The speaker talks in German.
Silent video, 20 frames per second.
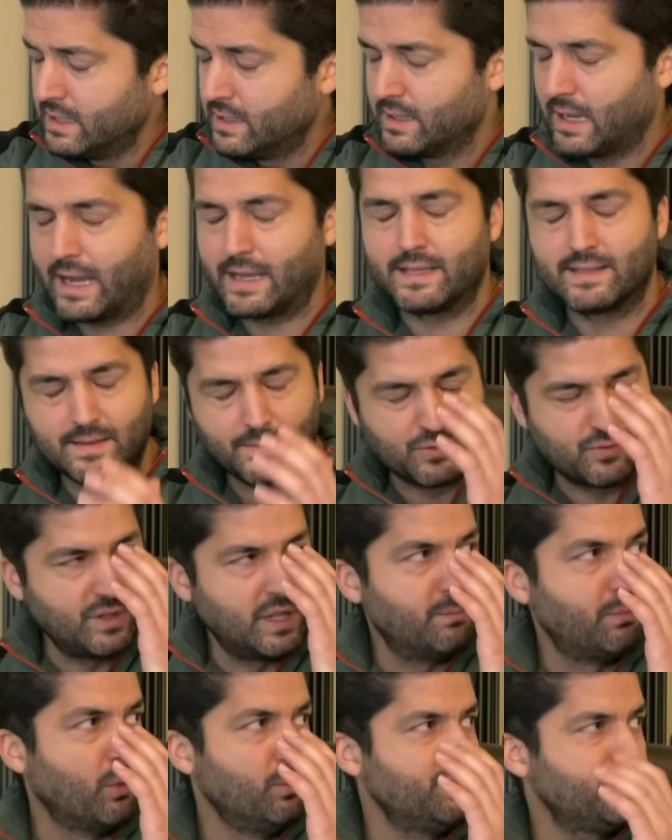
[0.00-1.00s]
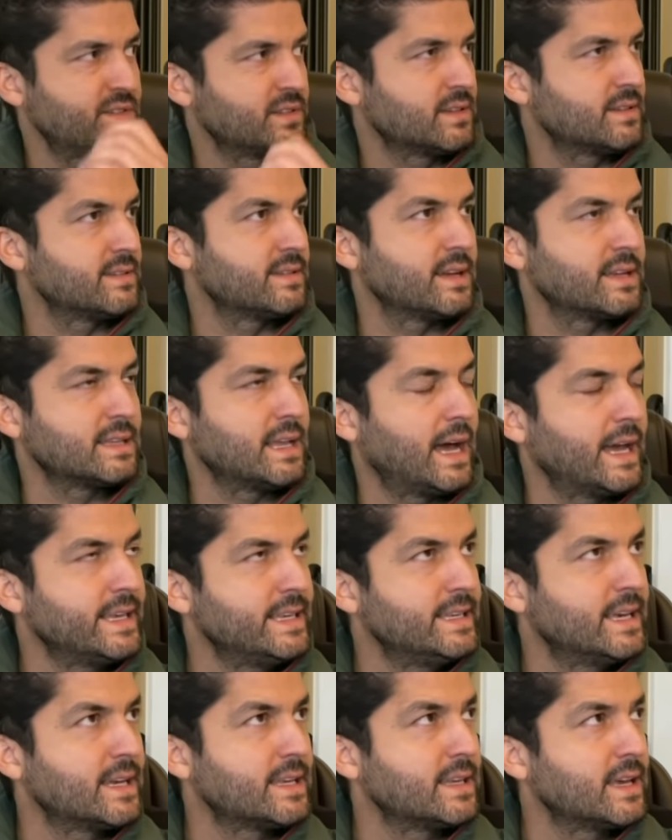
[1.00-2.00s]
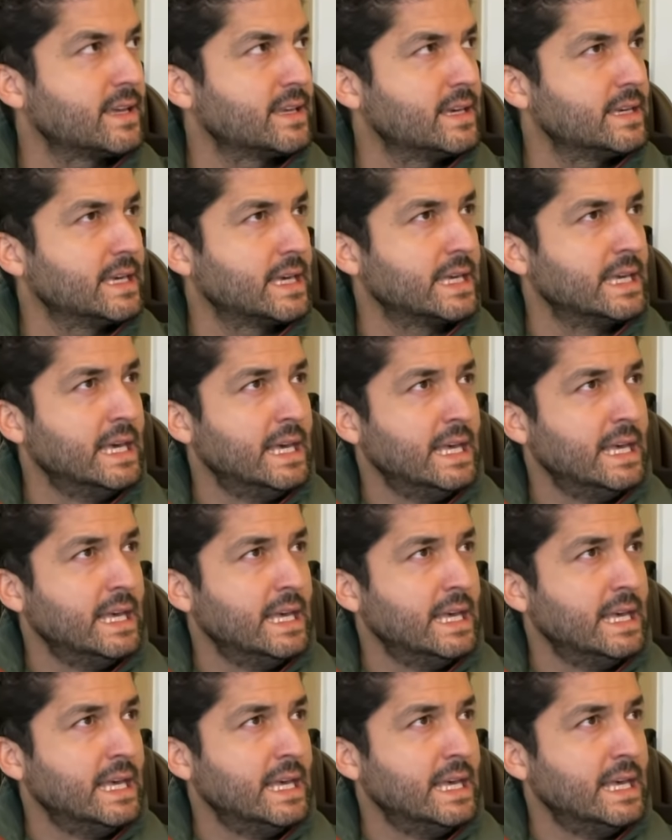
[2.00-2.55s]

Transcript: Ach, jetzt habe ich wieder Bumsen gesagt. Eieieiei.